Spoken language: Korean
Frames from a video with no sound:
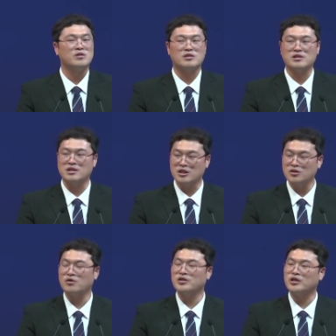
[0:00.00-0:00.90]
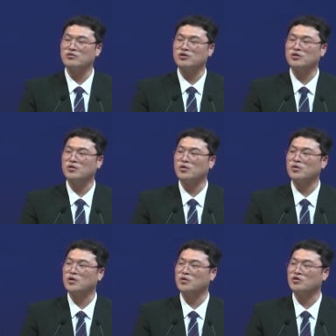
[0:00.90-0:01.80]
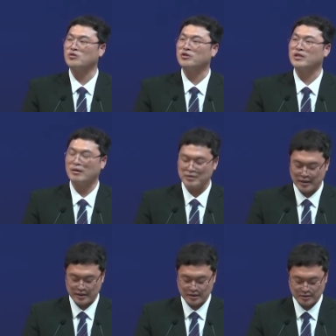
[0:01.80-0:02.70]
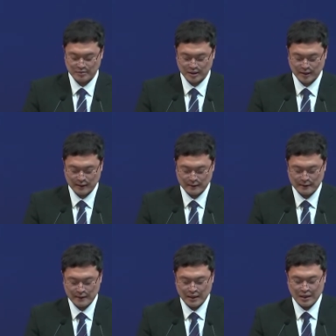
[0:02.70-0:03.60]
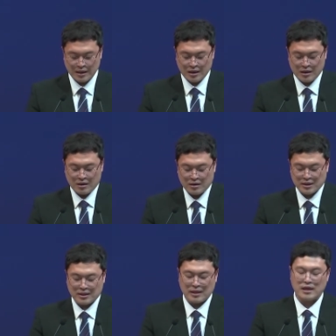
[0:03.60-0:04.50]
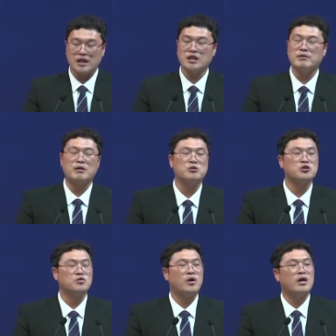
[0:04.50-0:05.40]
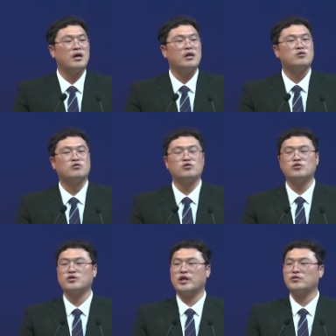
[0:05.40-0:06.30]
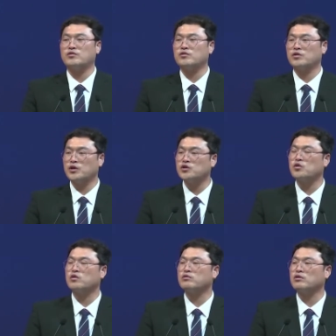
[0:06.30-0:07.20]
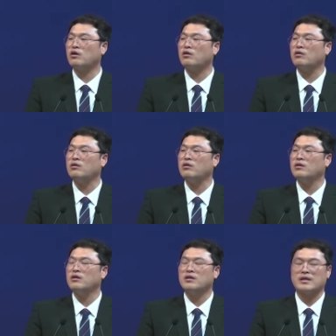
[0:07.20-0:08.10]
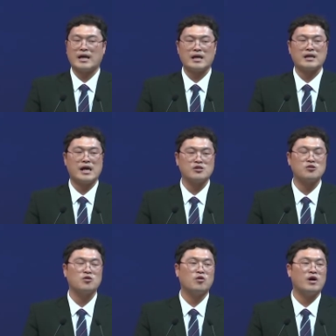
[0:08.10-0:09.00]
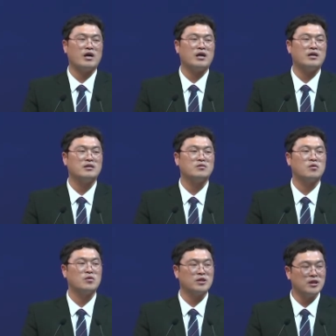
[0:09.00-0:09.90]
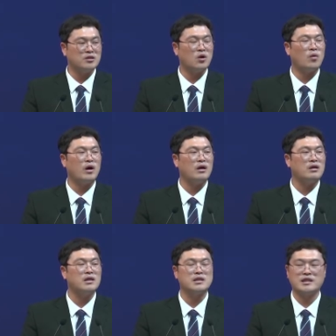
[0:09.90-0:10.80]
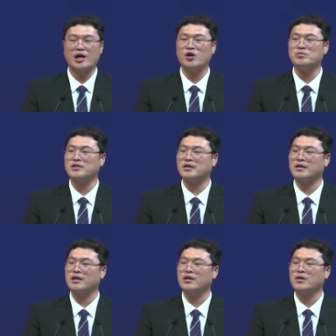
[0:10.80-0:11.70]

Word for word: 늘 응원해 주시고 기도해 주시면 감사하겠습니다. 이 시간 하나님 아버지와 주 예수 그리스도로부터 각 가정과 또 일터와 사업장에